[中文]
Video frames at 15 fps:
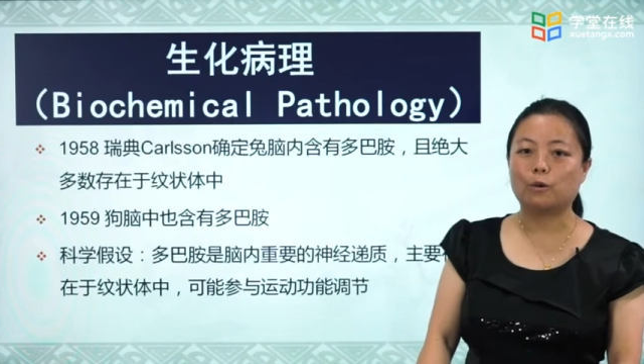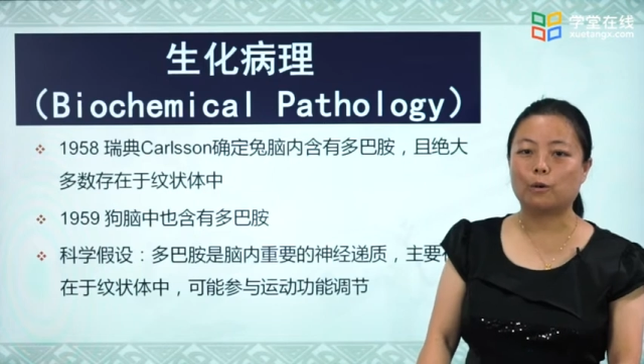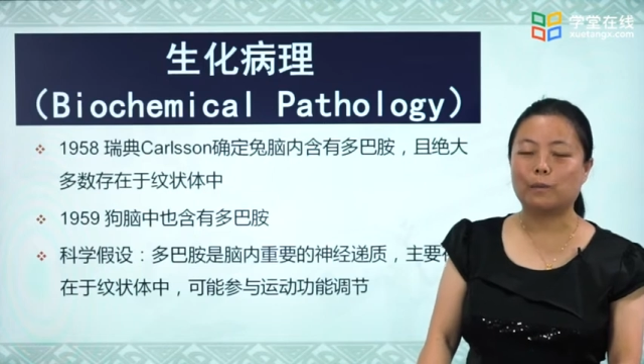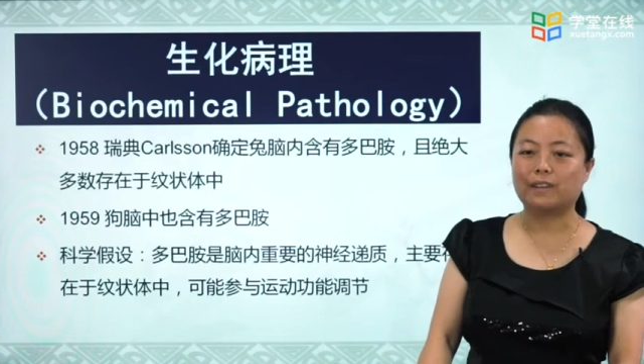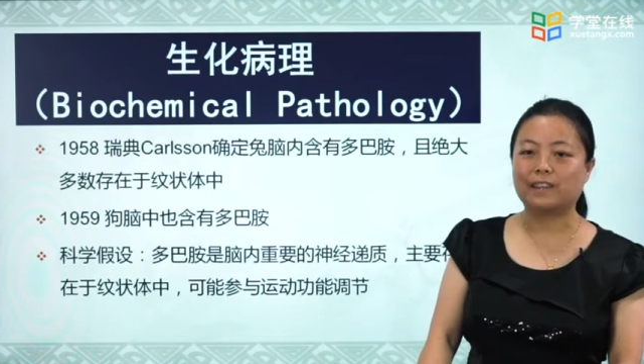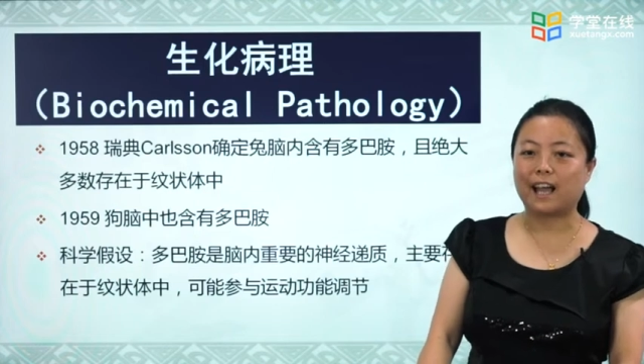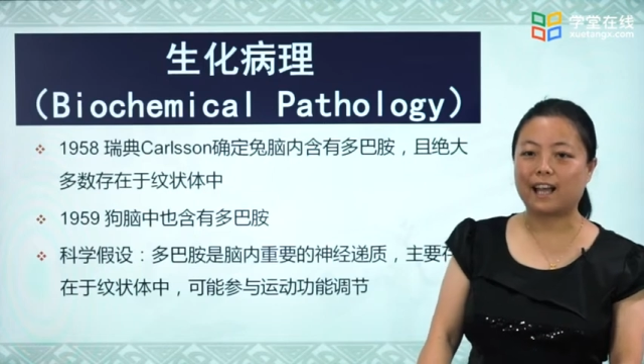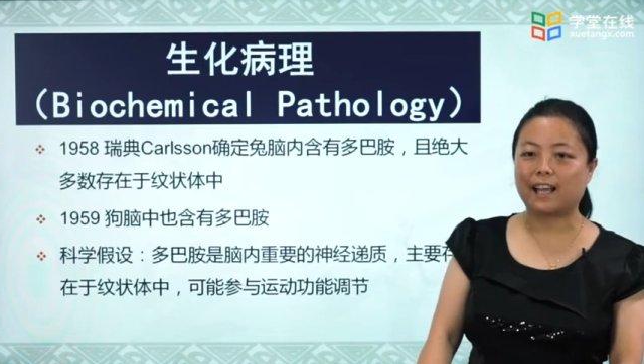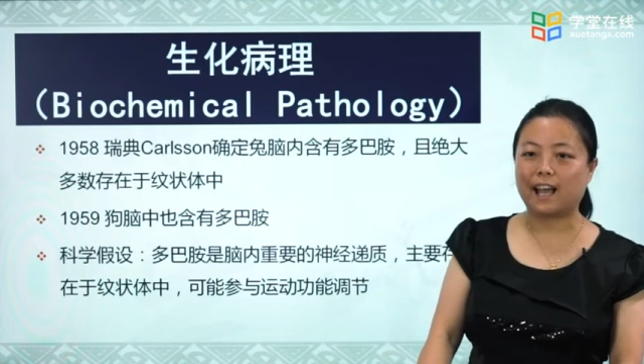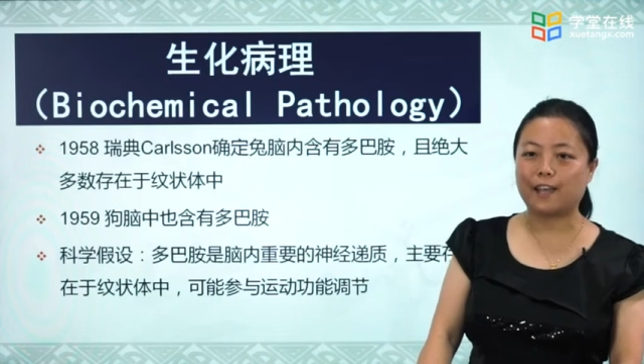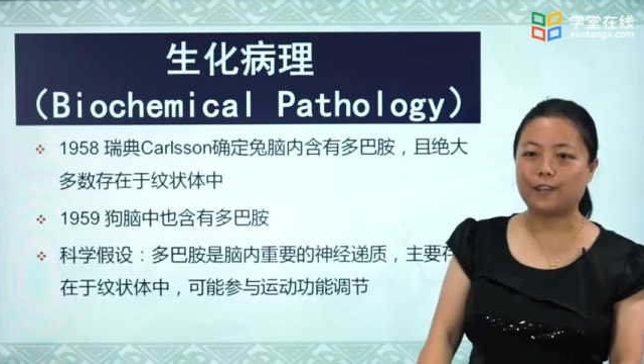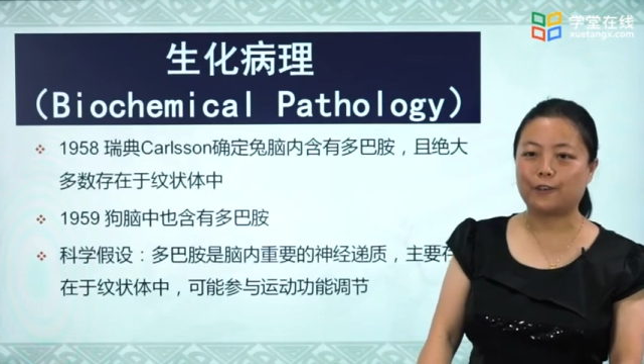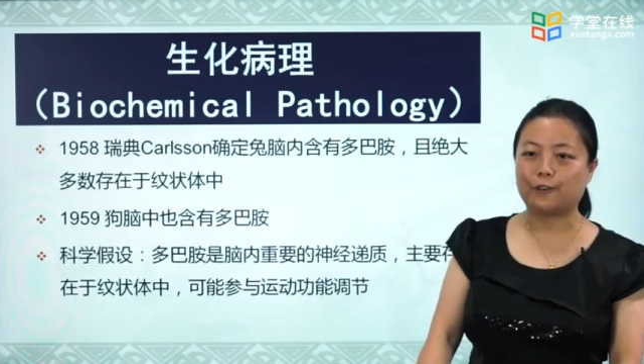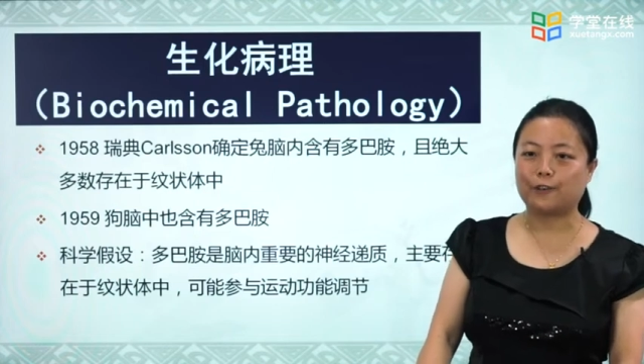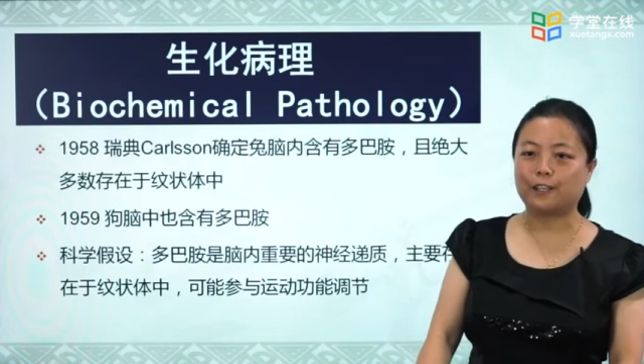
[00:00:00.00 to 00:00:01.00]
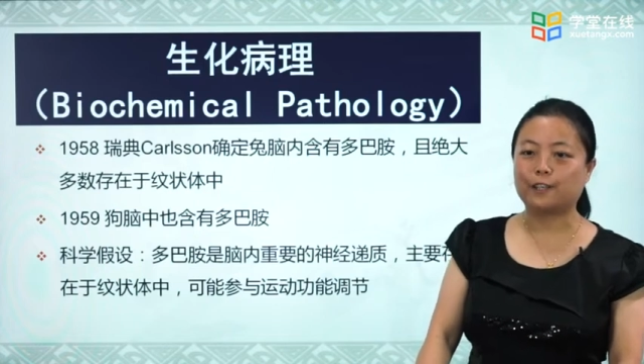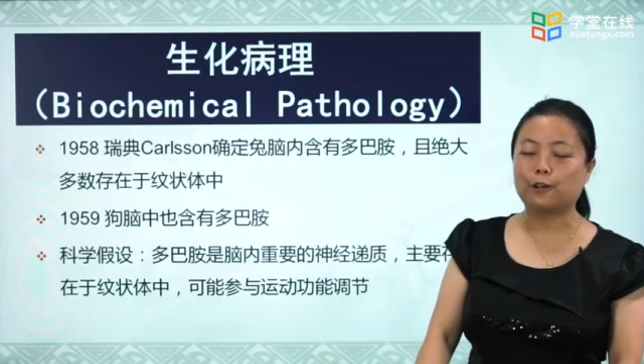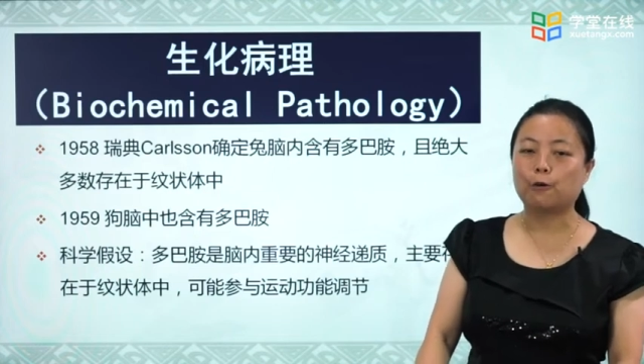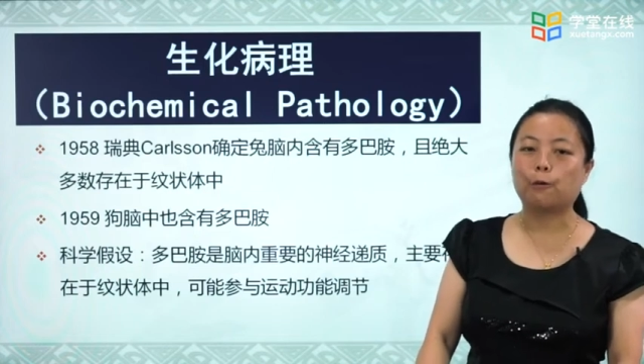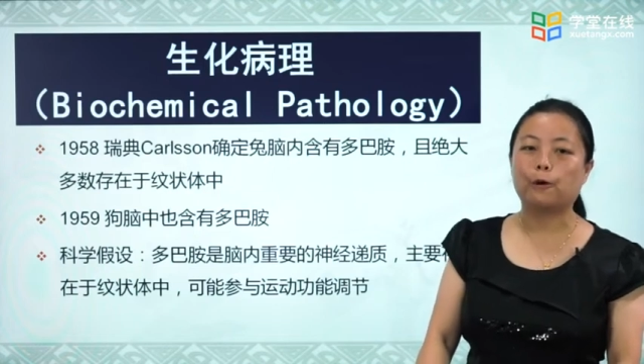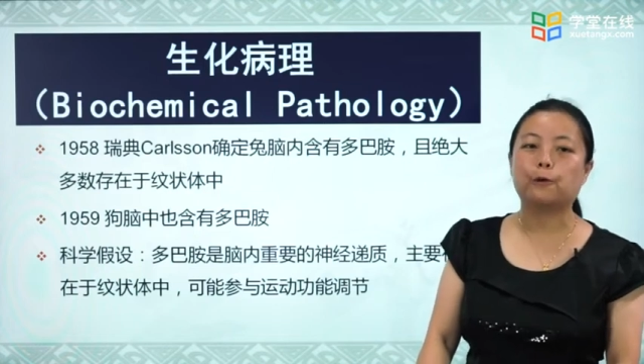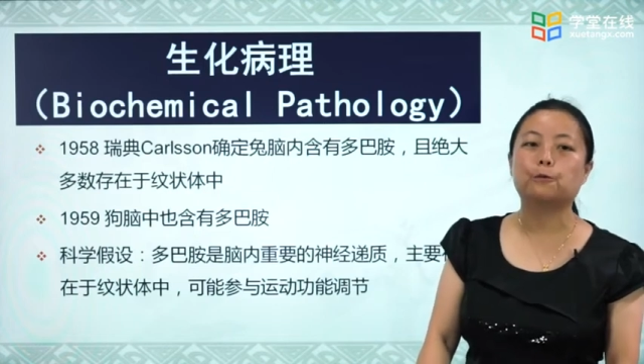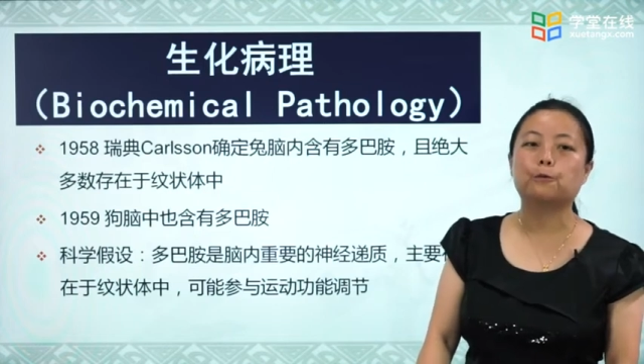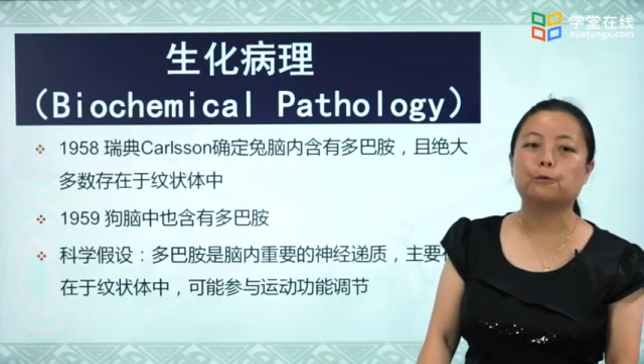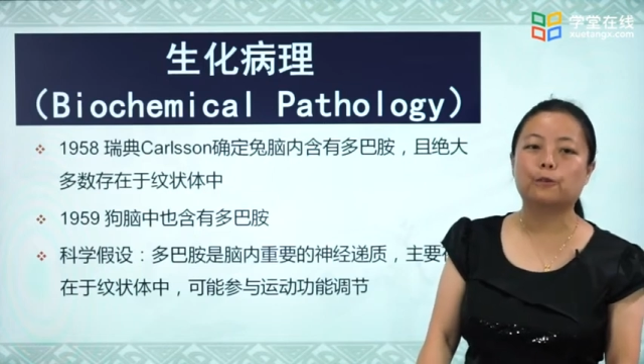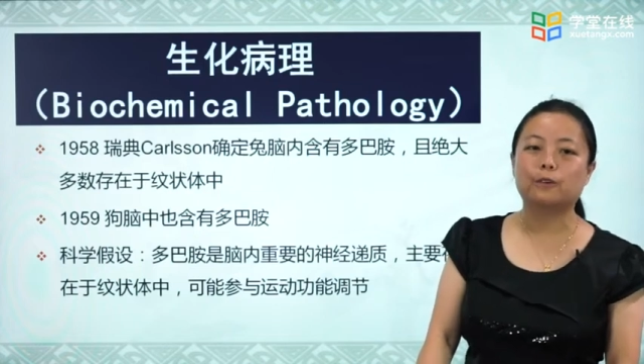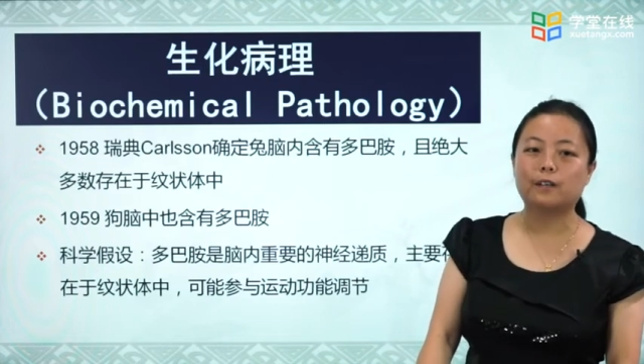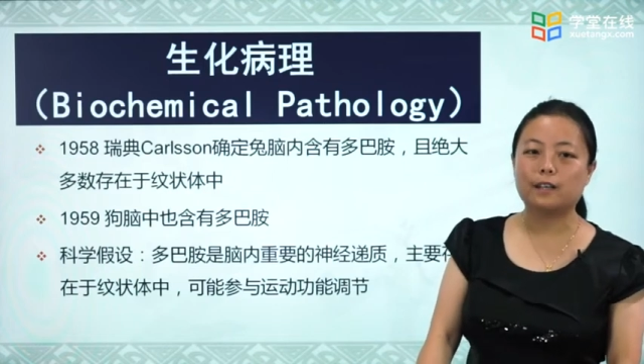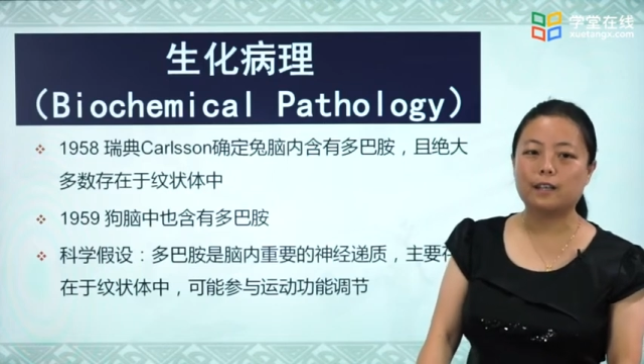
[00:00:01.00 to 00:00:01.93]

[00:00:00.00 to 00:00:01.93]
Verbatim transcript: 我们大概有一个回顾。